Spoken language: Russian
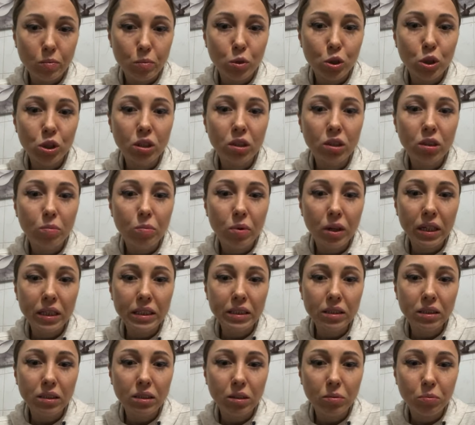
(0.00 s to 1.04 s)
Может,
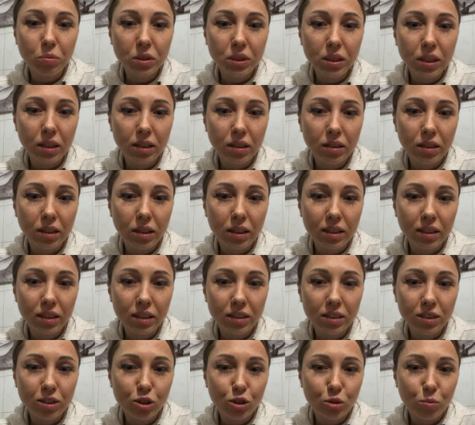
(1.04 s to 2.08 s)
глобалисты написали для
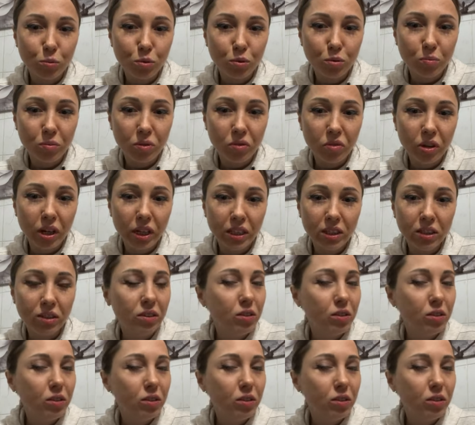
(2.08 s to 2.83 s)
нас, чтобы управлять.